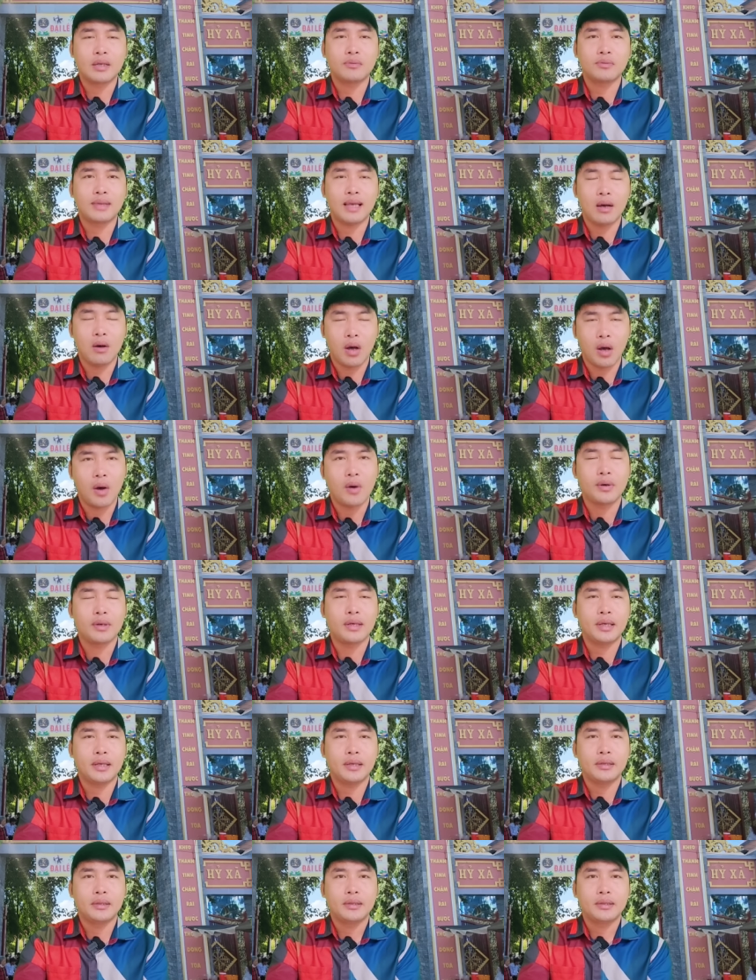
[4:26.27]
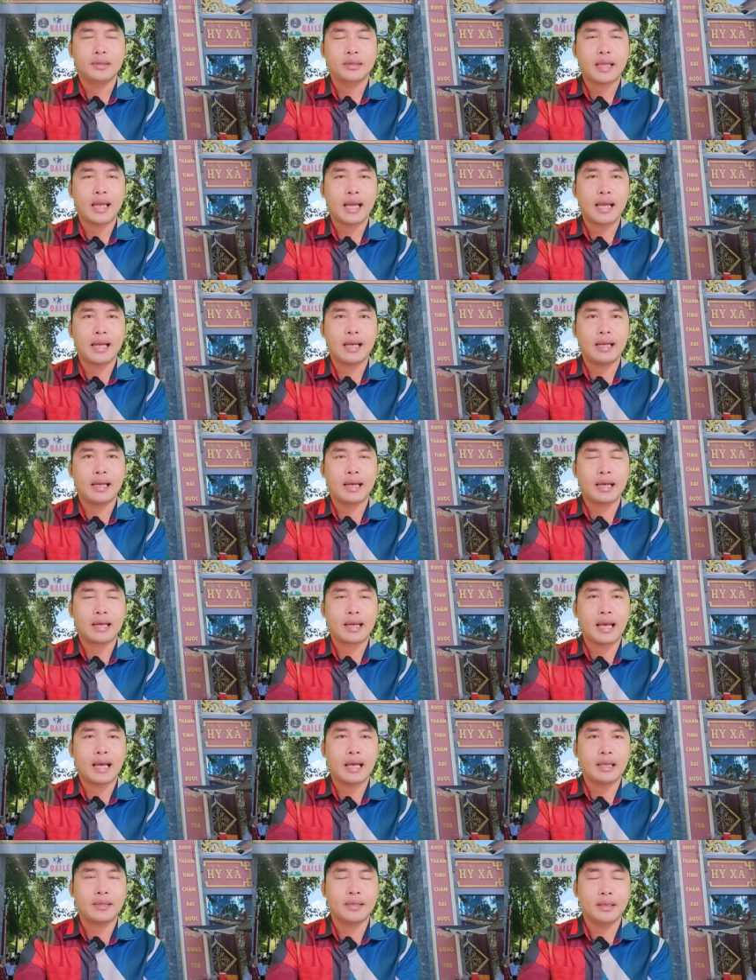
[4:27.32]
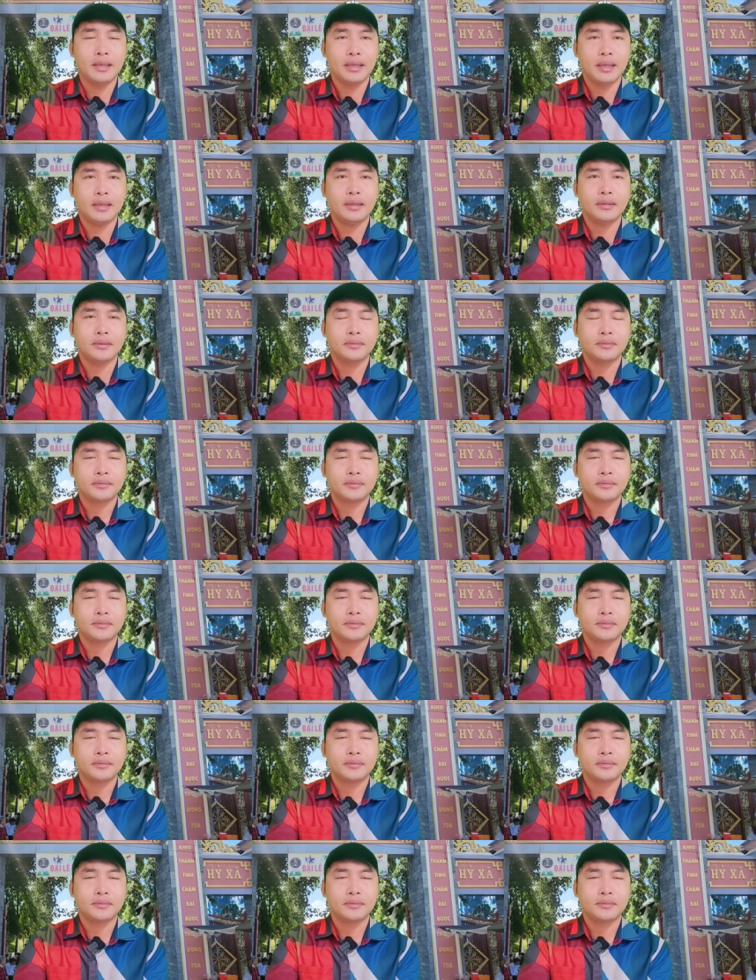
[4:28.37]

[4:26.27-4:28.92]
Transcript: trong giáo hội đó thì à, đã chính thức